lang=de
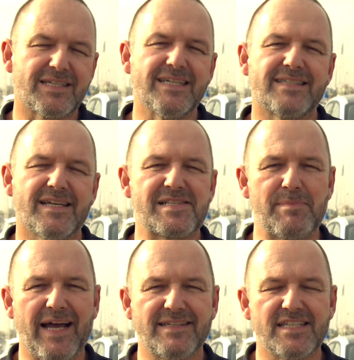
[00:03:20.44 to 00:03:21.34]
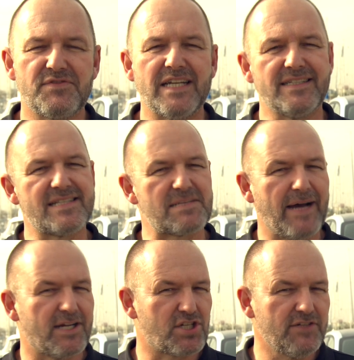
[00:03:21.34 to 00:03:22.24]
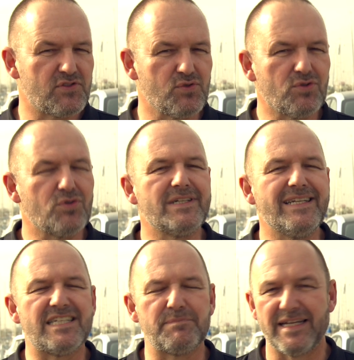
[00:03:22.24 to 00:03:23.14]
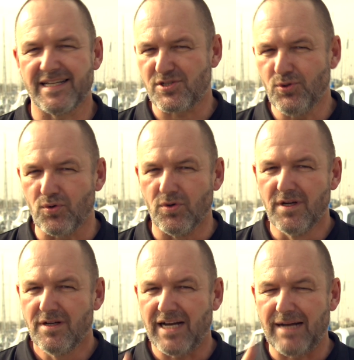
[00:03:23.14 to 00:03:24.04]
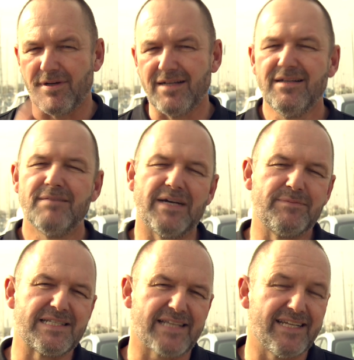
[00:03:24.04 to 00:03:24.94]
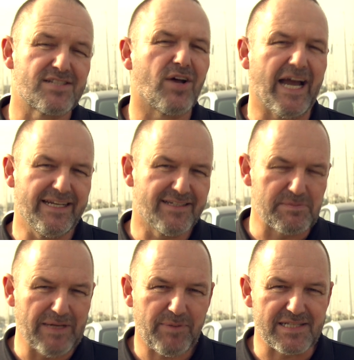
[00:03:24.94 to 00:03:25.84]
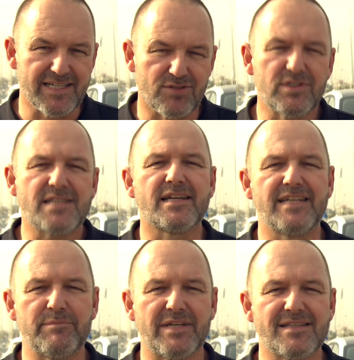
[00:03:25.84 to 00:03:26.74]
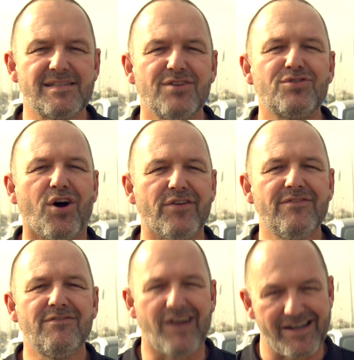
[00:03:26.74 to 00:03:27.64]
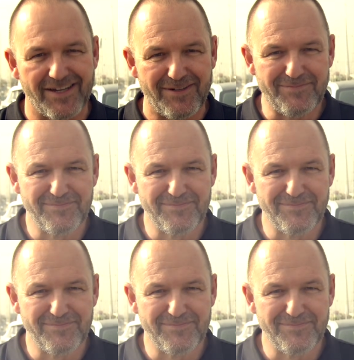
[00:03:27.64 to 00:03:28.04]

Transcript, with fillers: trägt der Smart jetzt wieder den Smart-Schriftzug und nicht mehr das Logo. Aber beim Design ist noch einiges mehr passiert und das erklärt mir jetzt Gordon Wagener.